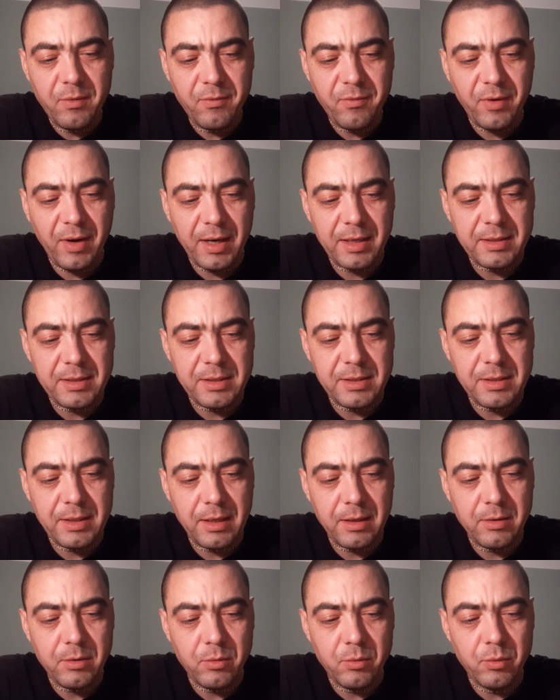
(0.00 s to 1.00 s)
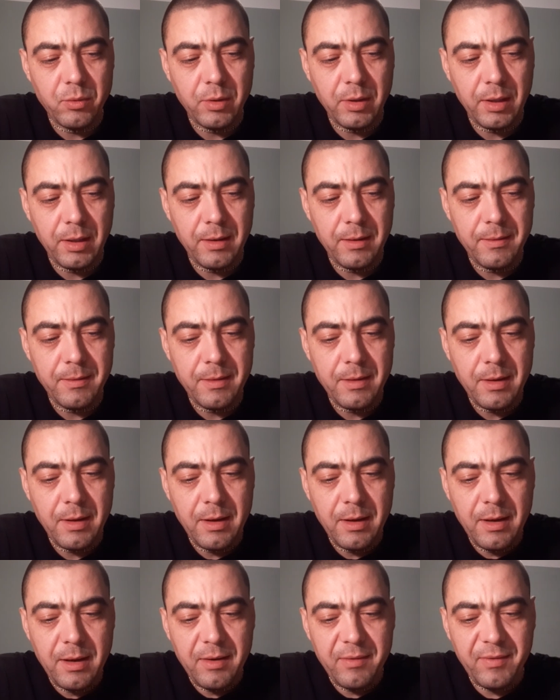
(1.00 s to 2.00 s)
fragte sie Akrura.
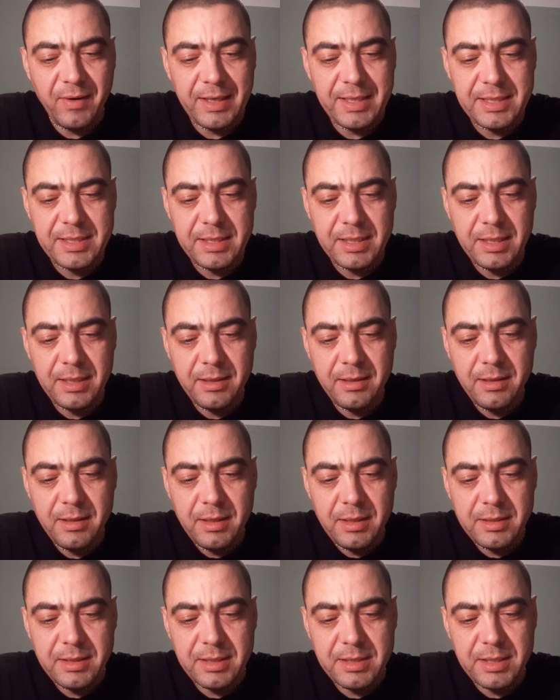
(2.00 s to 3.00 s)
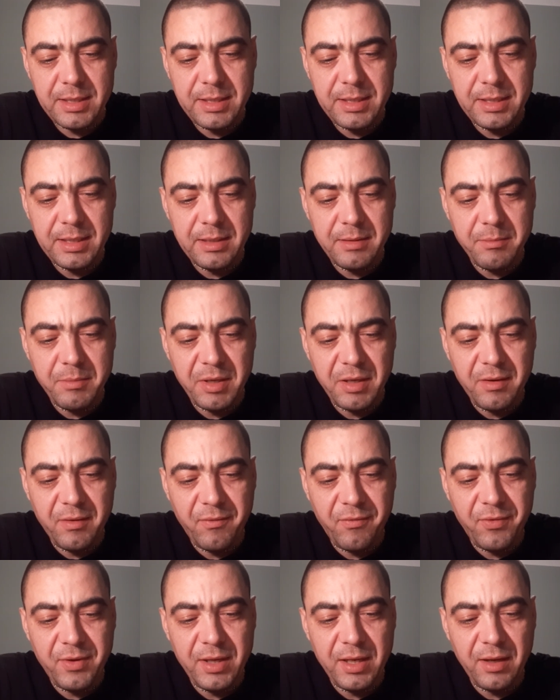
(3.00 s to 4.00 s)
Weiß er, dass ich hier
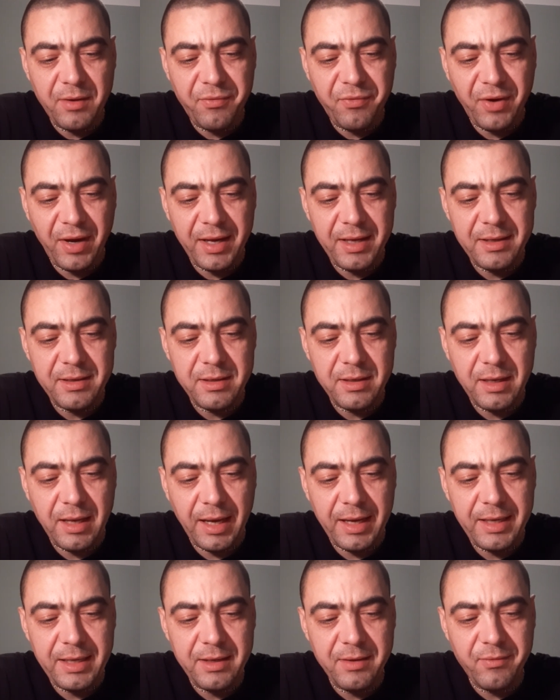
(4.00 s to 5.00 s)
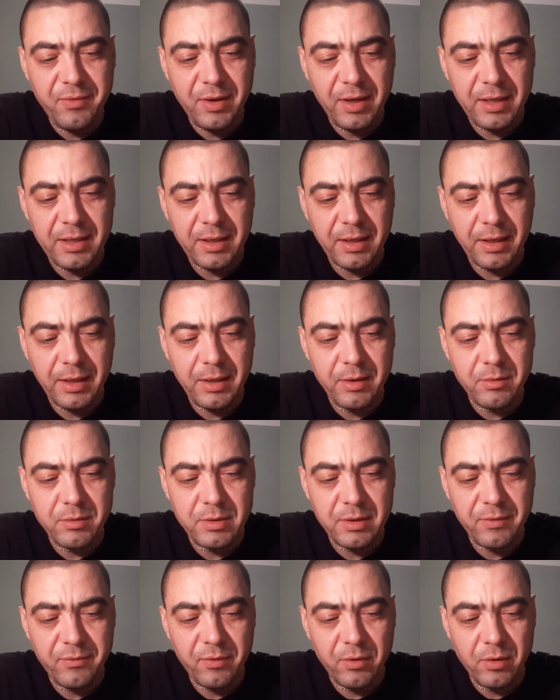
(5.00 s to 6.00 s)
inmitten vieler Feinde leide wie ein Reh
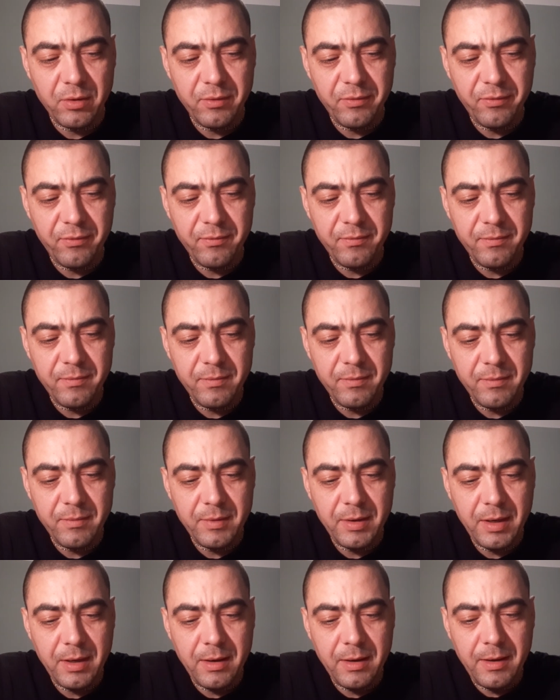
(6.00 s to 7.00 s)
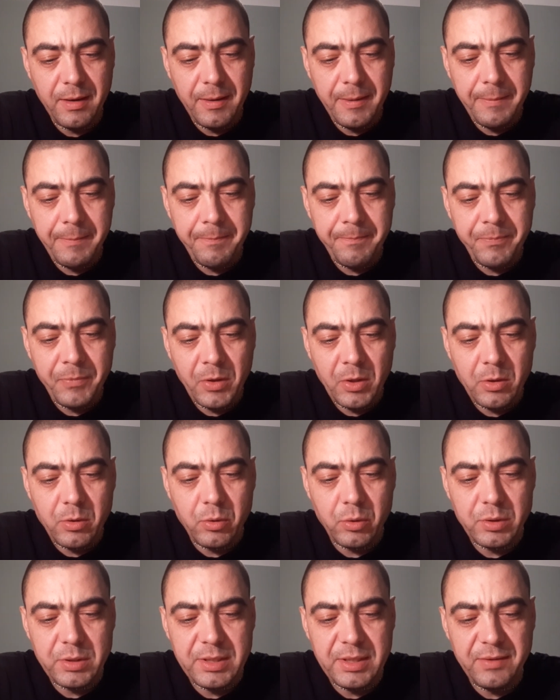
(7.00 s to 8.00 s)
unter Wölfen?
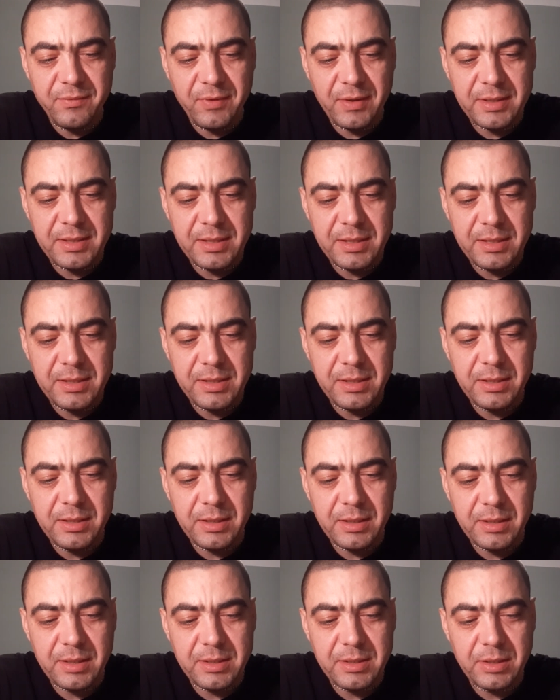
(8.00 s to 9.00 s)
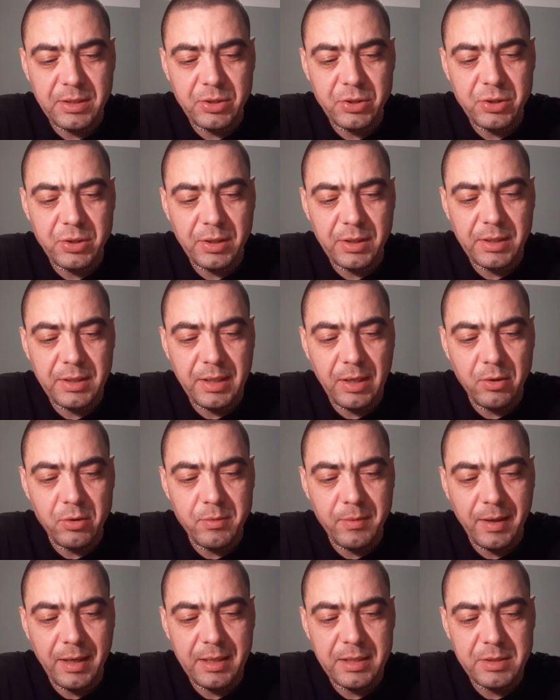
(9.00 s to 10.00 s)
Kunti war sich sicher, dass Krishna genau
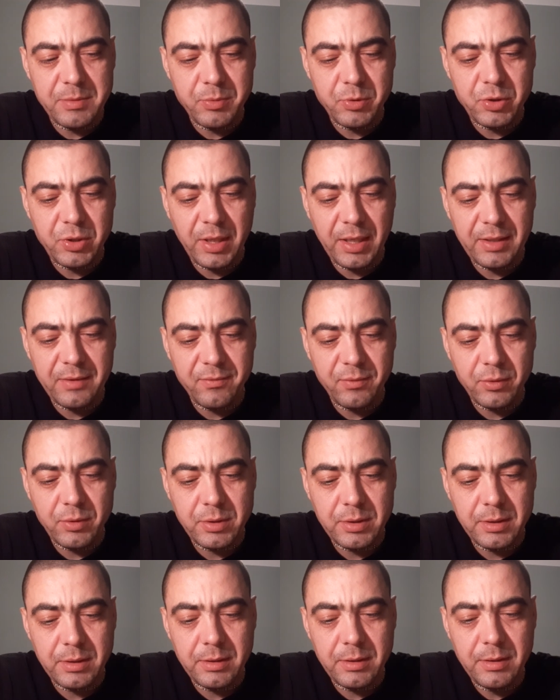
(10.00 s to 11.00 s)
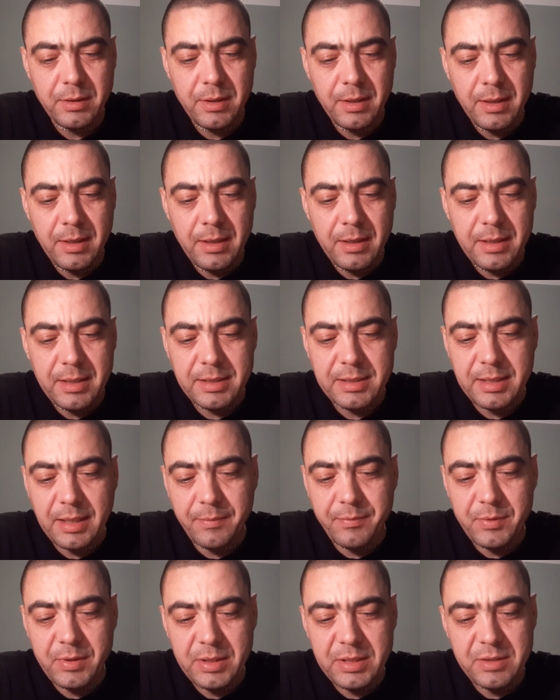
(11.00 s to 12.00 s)
über alles Bescheid wusste. Es
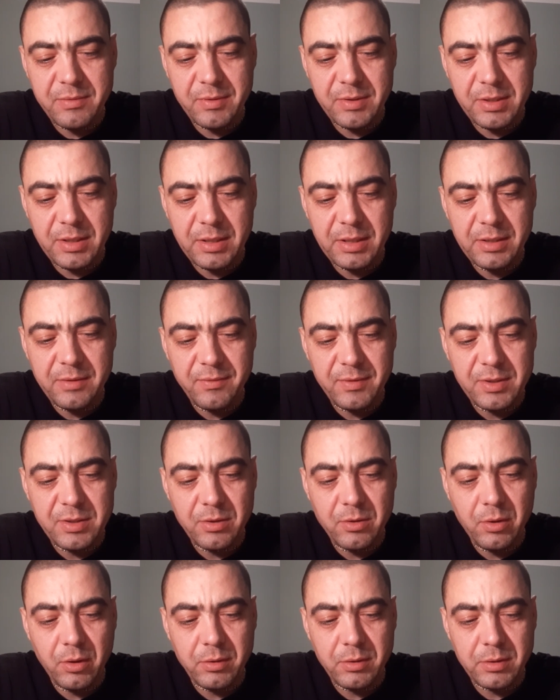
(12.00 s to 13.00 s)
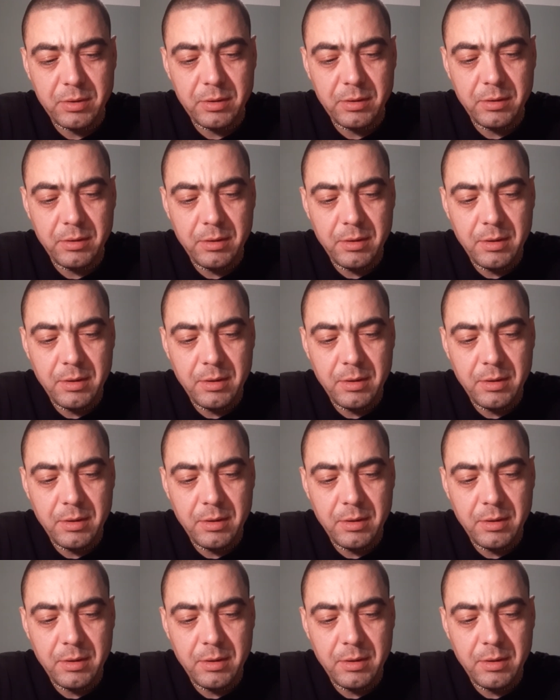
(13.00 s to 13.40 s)
gab nichts, was er nicht wissen konnte.